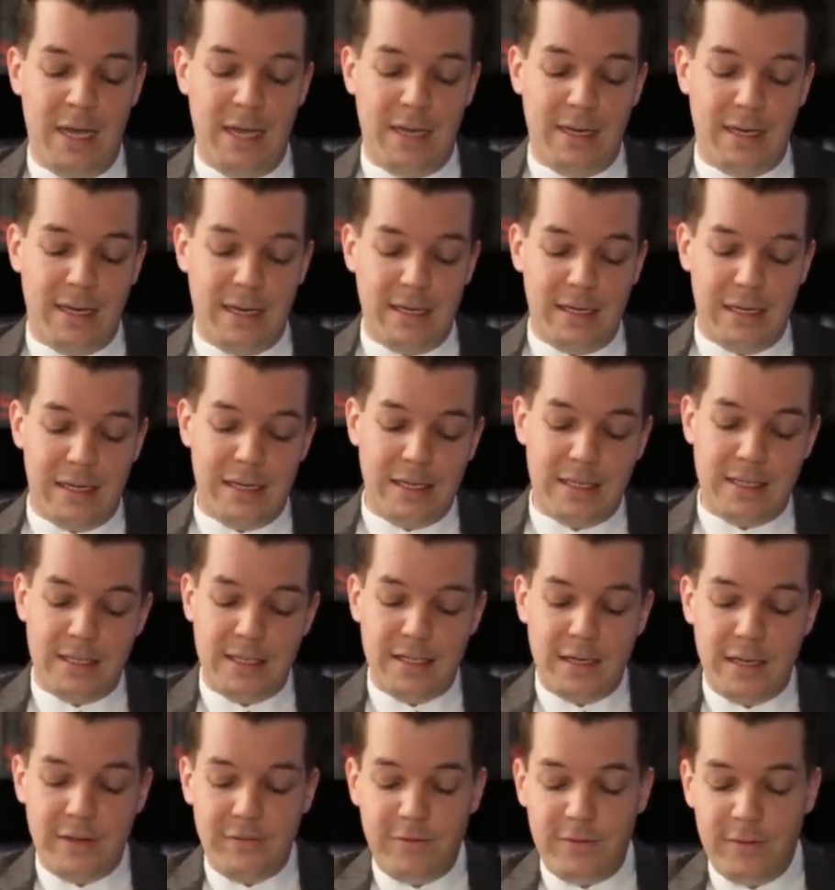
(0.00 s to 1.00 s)
Nein,
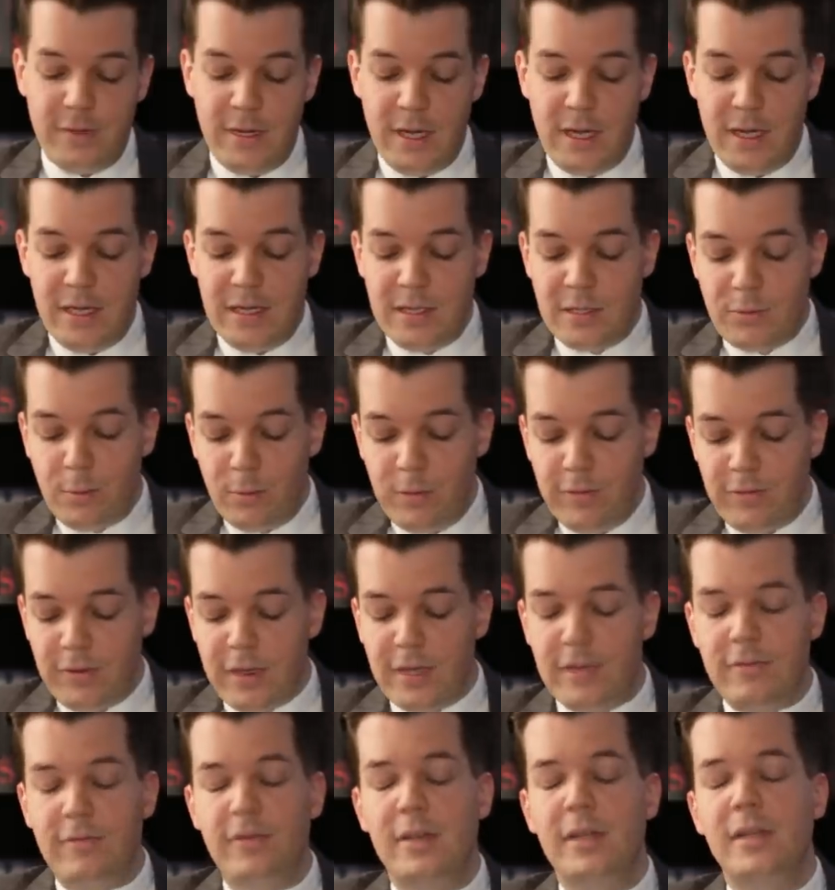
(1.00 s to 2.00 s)
Klassentreffen ist
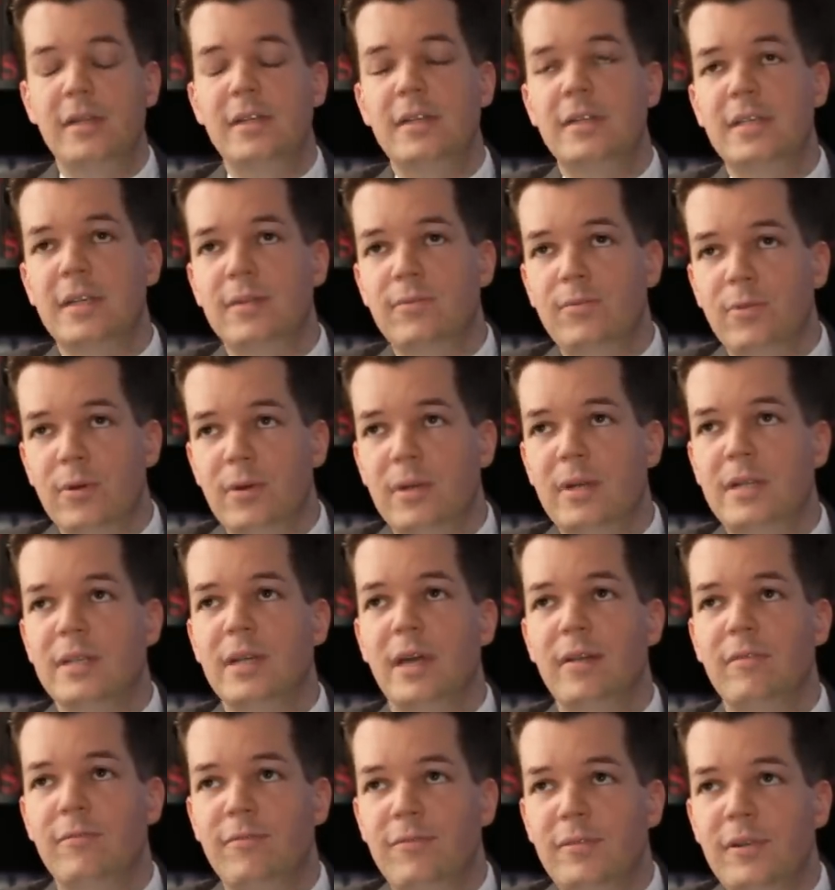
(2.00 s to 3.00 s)
unfreiwillig wirklich
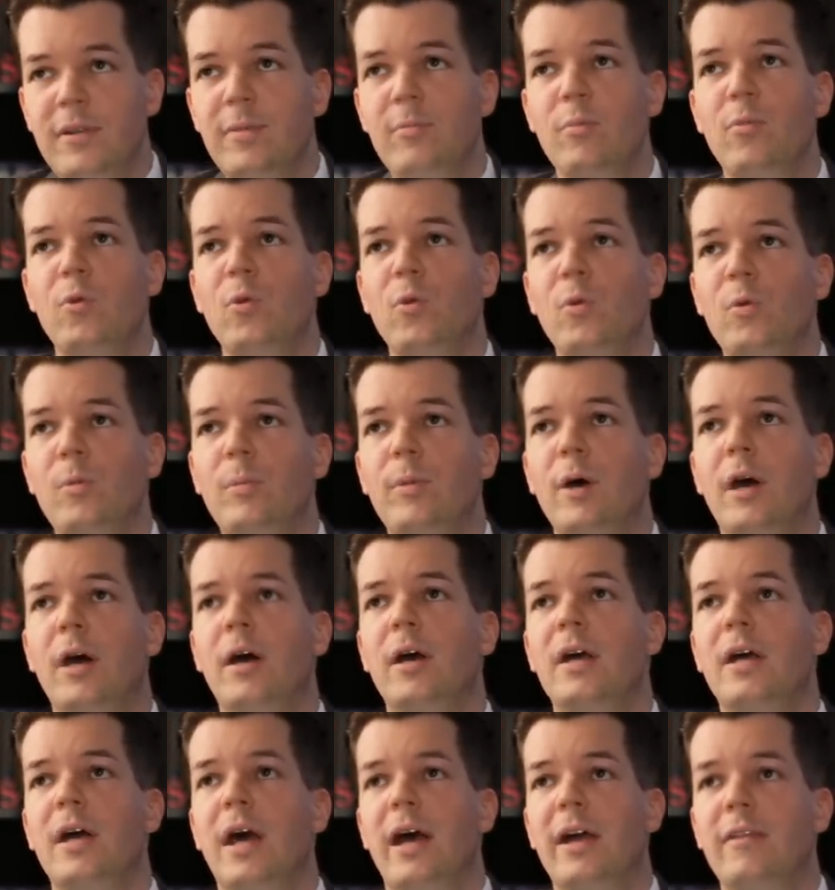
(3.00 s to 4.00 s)
ein Film über
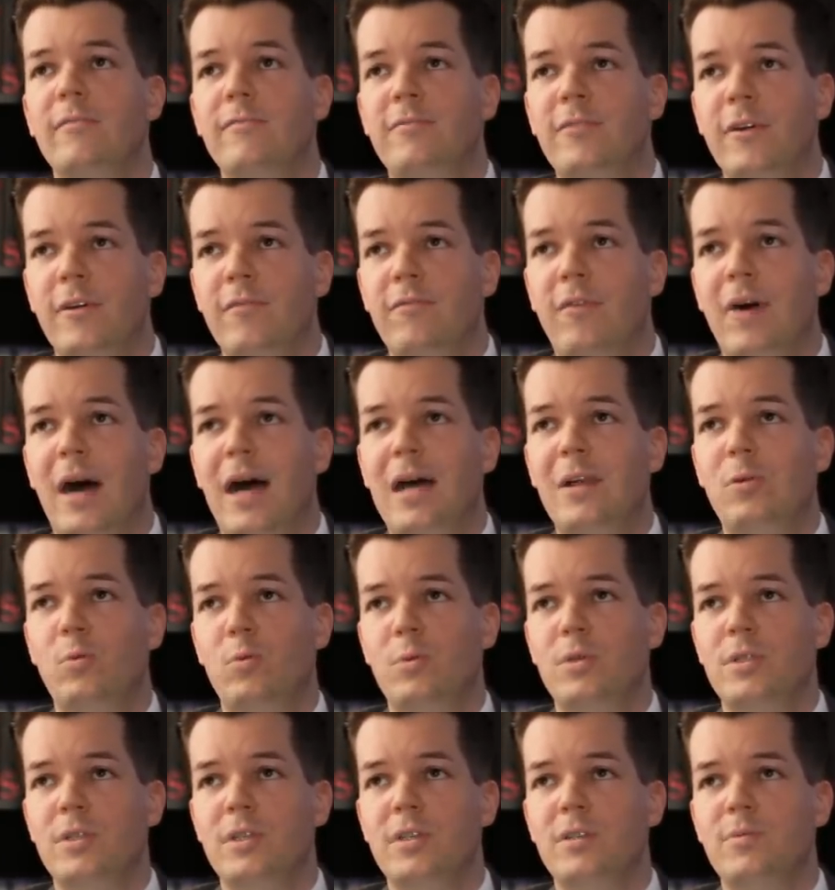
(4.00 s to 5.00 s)
ein
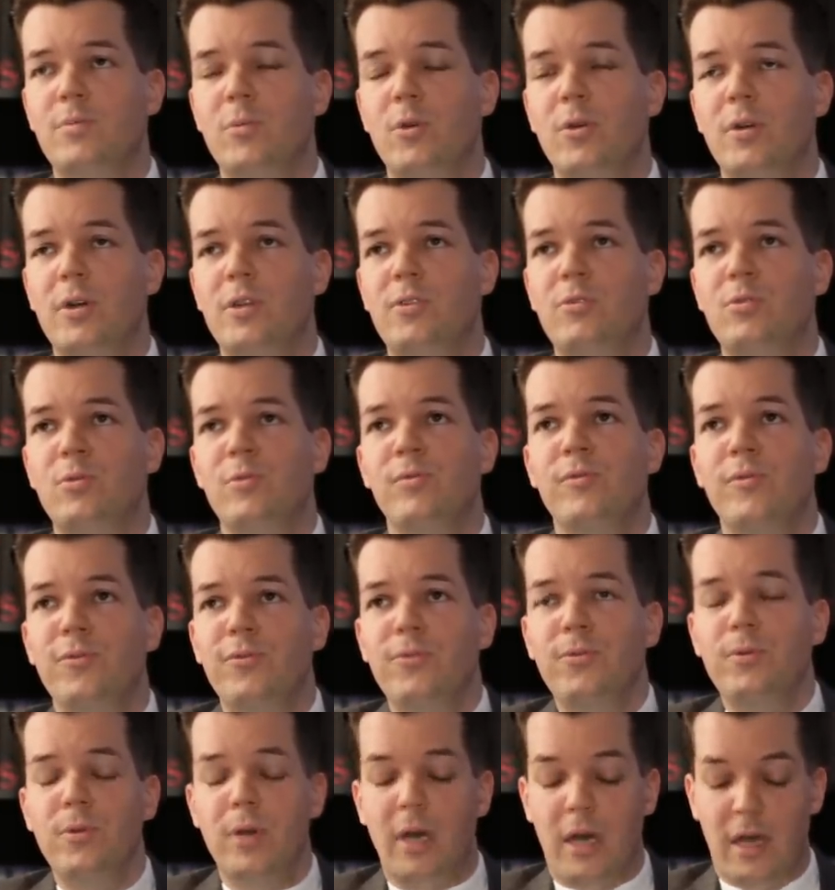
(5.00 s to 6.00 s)
verwahrlostes Bürgertum
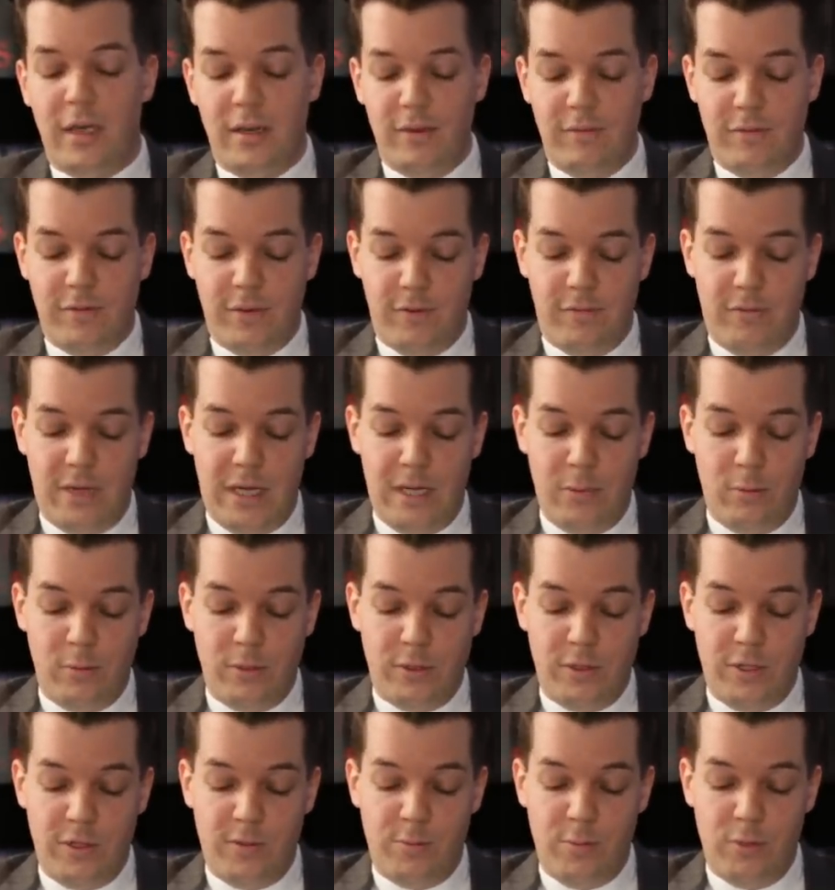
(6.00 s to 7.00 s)
für ein
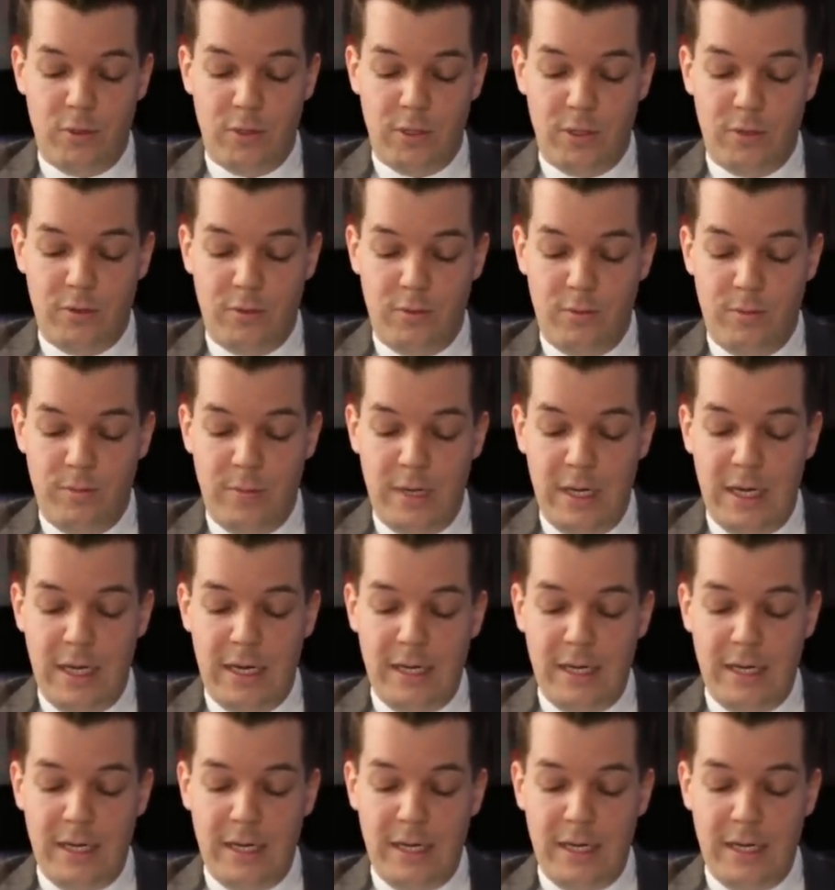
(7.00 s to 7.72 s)
verwahrlostes Bürgertum,